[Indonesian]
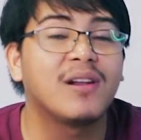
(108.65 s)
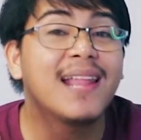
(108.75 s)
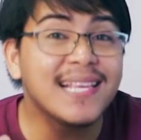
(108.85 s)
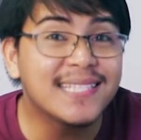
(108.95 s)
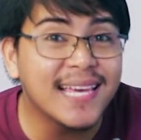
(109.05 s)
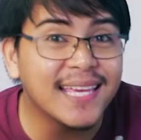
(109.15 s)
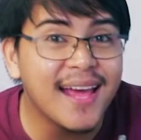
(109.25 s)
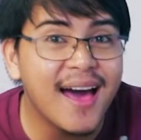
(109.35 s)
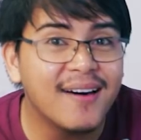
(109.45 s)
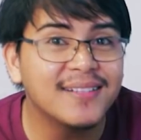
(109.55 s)
Let's check it
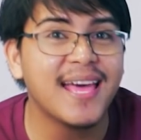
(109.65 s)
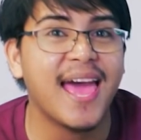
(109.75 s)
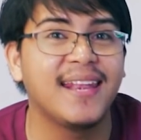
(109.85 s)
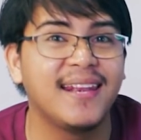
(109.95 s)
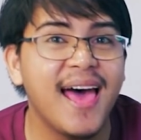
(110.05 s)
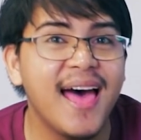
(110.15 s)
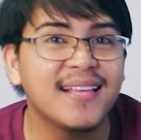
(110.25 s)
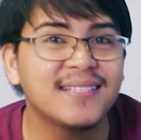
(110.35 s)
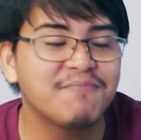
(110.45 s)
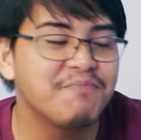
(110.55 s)
out and
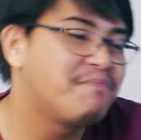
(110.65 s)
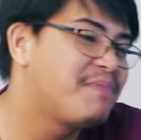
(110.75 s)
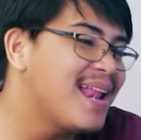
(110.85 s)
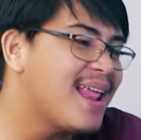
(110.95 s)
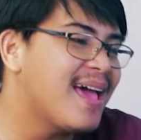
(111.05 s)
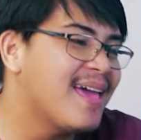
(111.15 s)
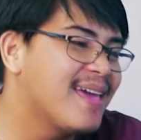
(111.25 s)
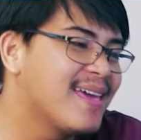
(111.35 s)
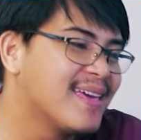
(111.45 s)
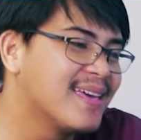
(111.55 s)
let's
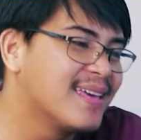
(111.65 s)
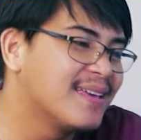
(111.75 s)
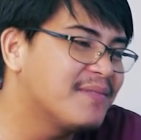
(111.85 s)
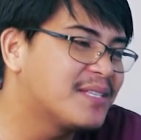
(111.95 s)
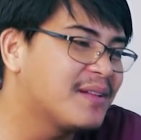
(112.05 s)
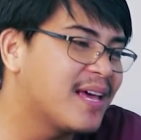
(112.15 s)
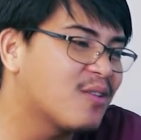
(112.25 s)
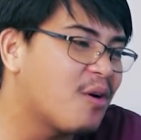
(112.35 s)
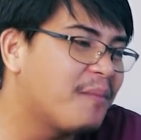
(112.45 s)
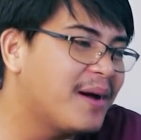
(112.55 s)
play.
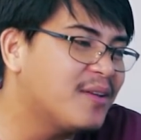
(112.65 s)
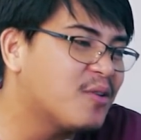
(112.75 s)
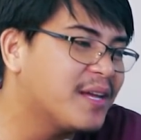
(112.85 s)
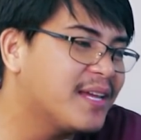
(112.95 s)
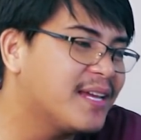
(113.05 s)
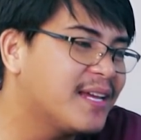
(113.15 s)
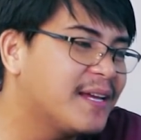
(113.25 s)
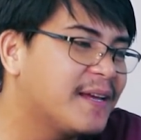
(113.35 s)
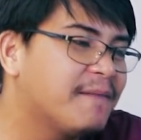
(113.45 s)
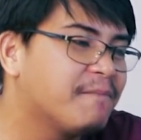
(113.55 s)

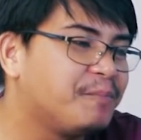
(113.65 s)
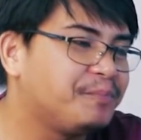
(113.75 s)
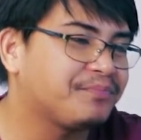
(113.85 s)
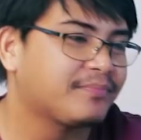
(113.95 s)
Bismillahirrohmanirrohim.